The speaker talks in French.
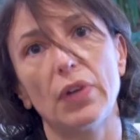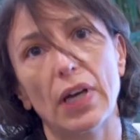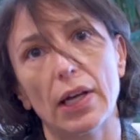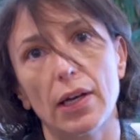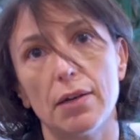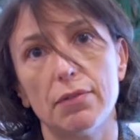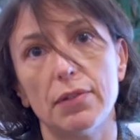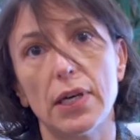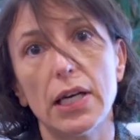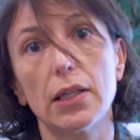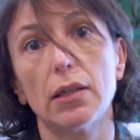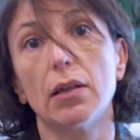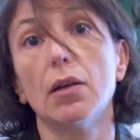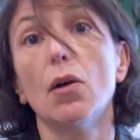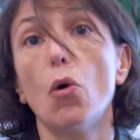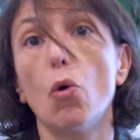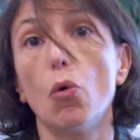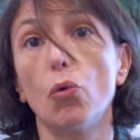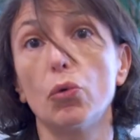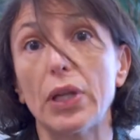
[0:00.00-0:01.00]
vers l'aval.
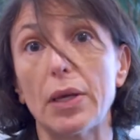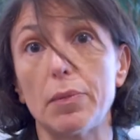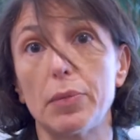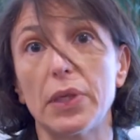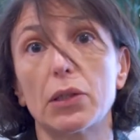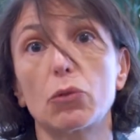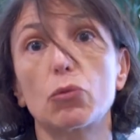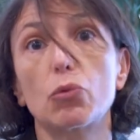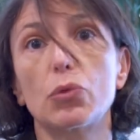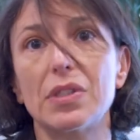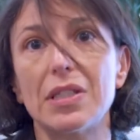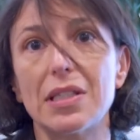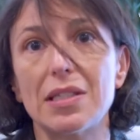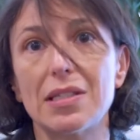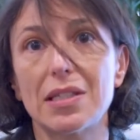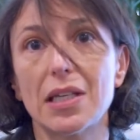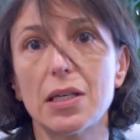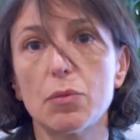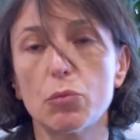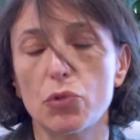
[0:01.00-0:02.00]
On a bien toutes ces
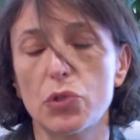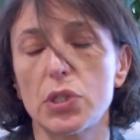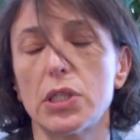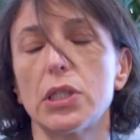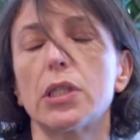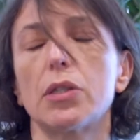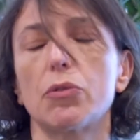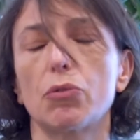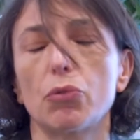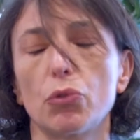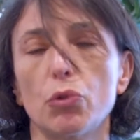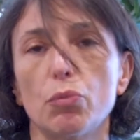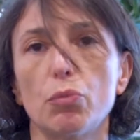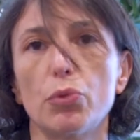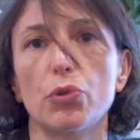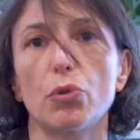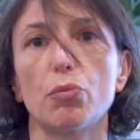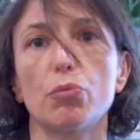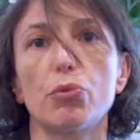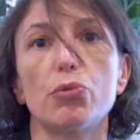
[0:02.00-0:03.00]
SEM aussi qui font de
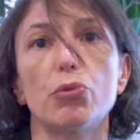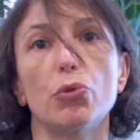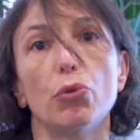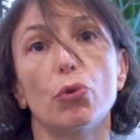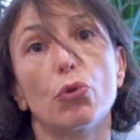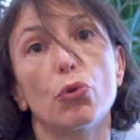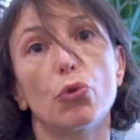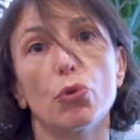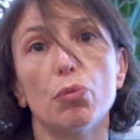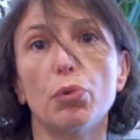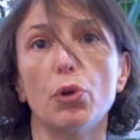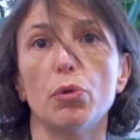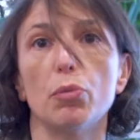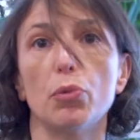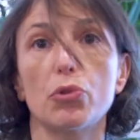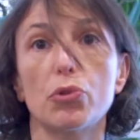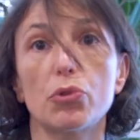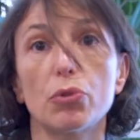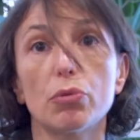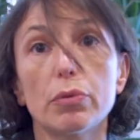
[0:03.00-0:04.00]
plus en plus de
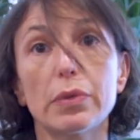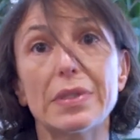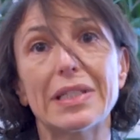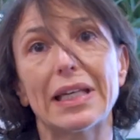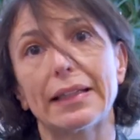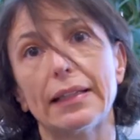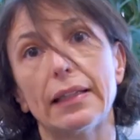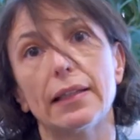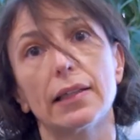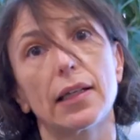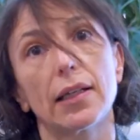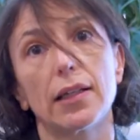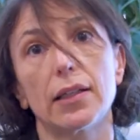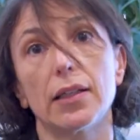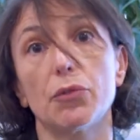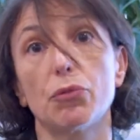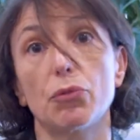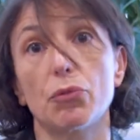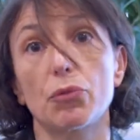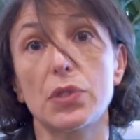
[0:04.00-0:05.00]
copromotion, certaines créent
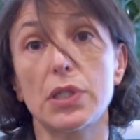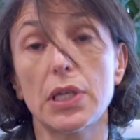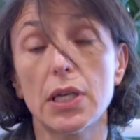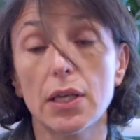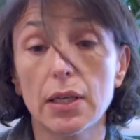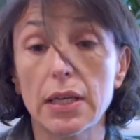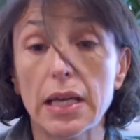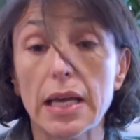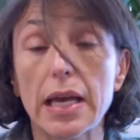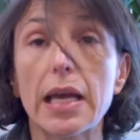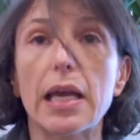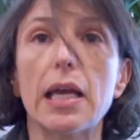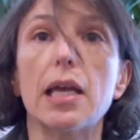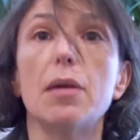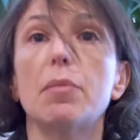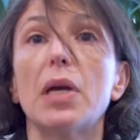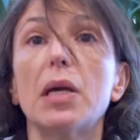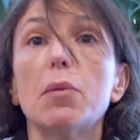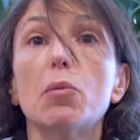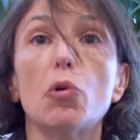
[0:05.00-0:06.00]
des foncières, et
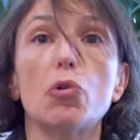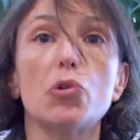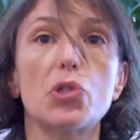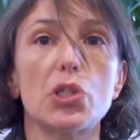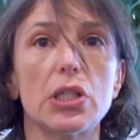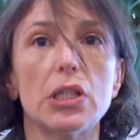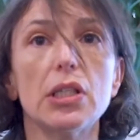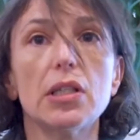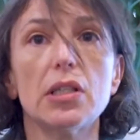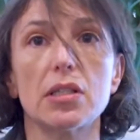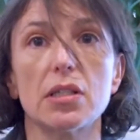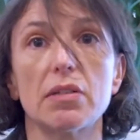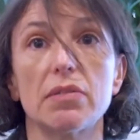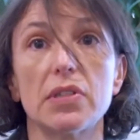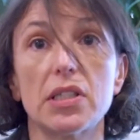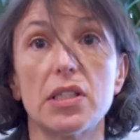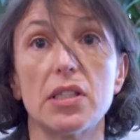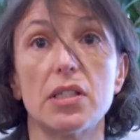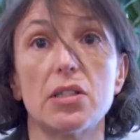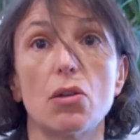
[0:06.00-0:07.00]
même aussi des
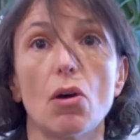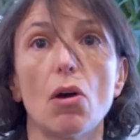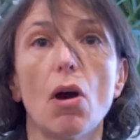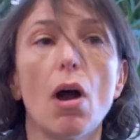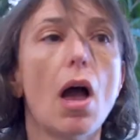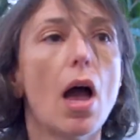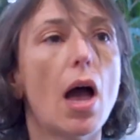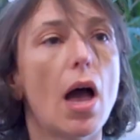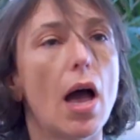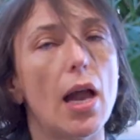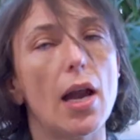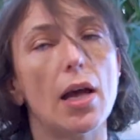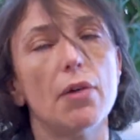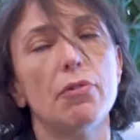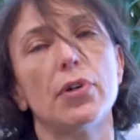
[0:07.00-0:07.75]
investisseurs à la